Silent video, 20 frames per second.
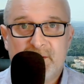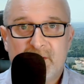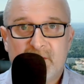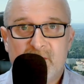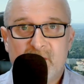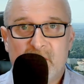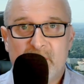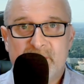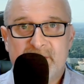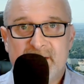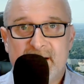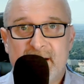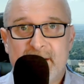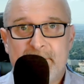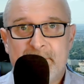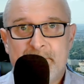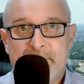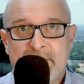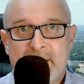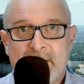chłopca.
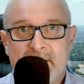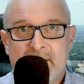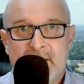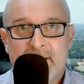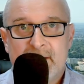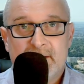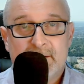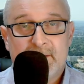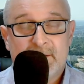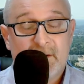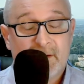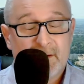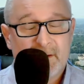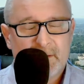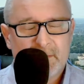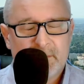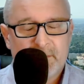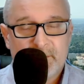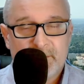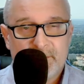No,
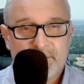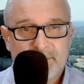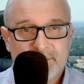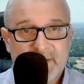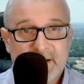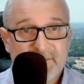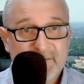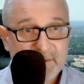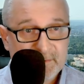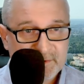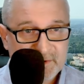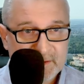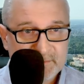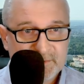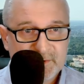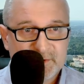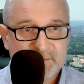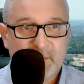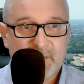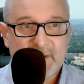ja wam chciałem
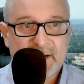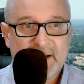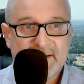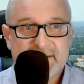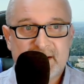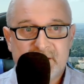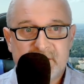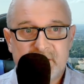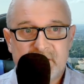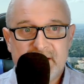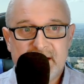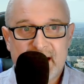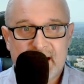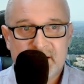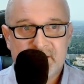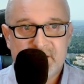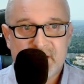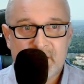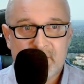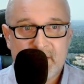coś pokazać, jak
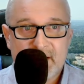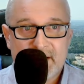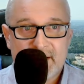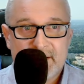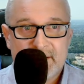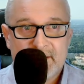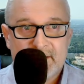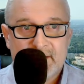działa